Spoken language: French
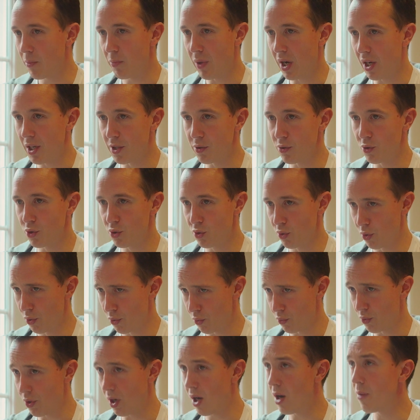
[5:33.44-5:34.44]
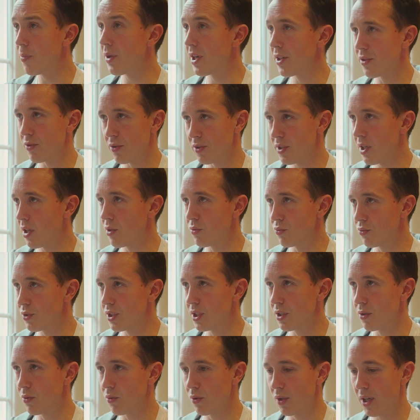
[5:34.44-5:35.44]
parlé de choses, on aura présenté un
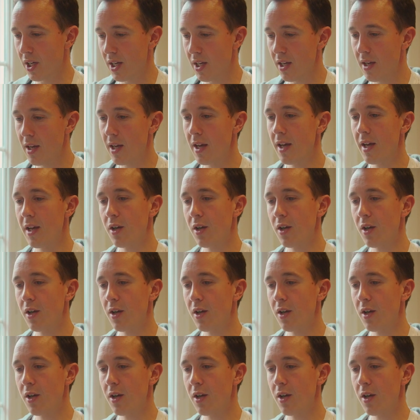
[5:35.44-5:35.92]
outil concret